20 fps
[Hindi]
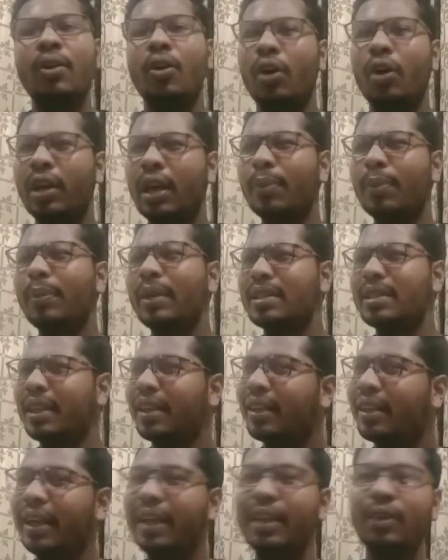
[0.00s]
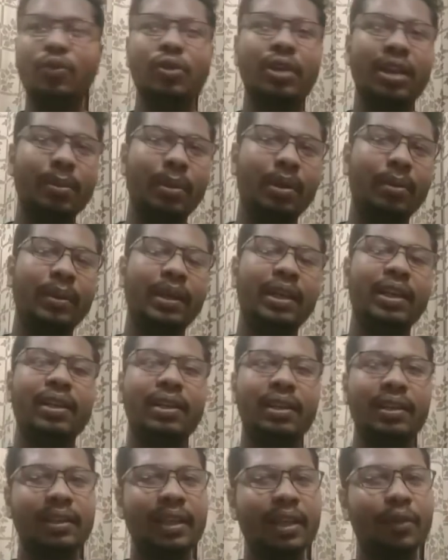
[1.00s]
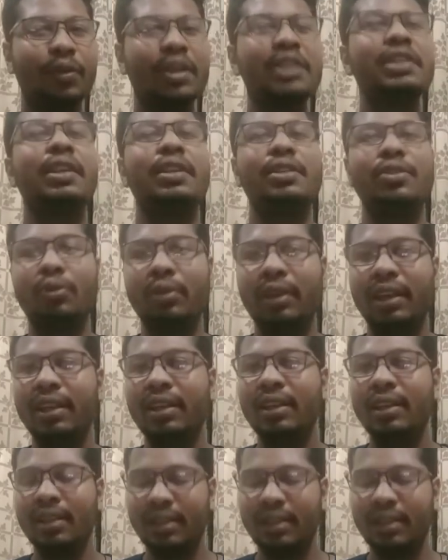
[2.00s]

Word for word: और आप में से कई लोगों के मन में ये क्वेश्चन होंगे